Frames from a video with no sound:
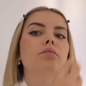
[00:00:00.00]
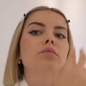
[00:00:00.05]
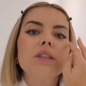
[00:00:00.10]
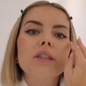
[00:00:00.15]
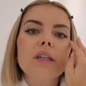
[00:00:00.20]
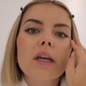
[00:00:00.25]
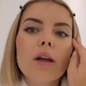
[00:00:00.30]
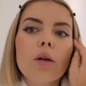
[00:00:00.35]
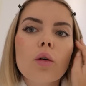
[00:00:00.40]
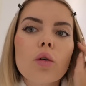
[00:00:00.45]
C'est
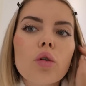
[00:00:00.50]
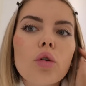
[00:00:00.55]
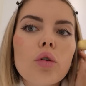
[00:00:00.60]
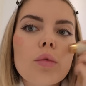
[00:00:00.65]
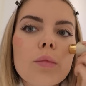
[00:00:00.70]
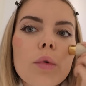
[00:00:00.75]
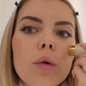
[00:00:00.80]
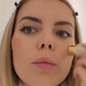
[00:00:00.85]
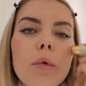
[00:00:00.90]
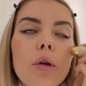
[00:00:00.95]
très
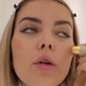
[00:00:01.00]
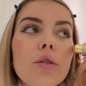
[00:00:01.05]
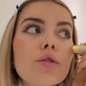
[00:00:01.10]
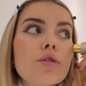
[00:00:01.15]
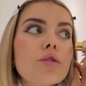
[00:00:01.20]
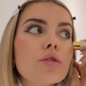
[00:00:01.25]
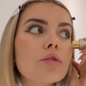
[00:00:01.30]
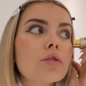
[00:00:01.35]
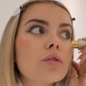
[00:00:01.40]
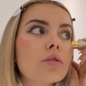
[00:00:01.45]
Lancôme le
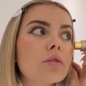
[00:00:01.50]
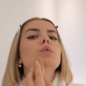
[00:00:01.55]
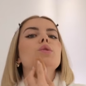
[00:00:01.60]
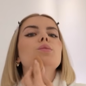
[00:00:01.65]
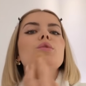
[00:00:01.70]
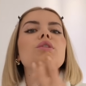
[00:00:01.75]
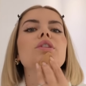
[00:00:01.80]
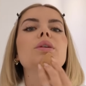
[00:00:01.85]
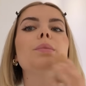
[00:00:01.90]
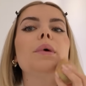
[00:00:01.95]
blush. Ne me
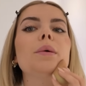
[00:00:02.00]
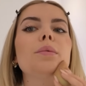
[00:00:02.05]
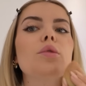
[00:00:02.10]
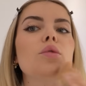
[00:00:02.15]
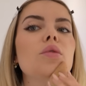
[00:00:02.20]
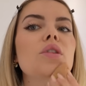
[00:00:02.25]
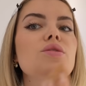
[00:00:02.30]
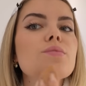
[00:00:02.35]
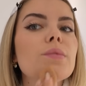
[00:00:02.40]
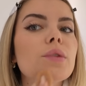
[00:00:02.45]
demandez pas
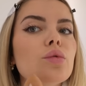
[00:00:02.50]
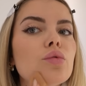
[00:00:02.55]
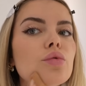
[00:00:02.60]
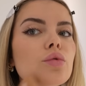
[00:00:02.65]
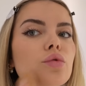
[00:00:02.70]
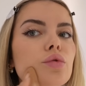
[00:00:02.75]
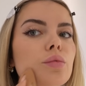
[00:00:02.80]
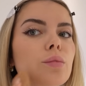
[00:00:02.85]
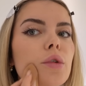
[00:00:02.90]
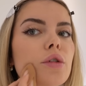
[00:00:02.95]
pourquoi, je mets
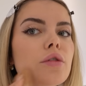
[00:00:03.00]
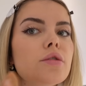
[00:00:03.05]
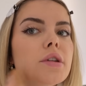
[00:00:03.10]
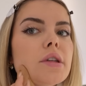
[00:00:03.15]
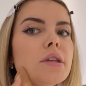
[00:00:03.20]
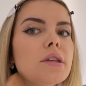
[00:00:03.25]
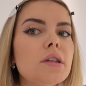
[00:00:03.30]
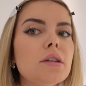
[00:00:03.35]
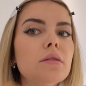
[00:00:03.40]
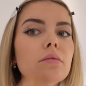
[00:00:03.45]
toujours du blush
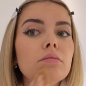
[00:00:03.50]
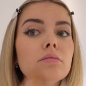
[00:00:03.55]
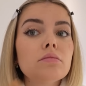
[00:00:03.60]
ici.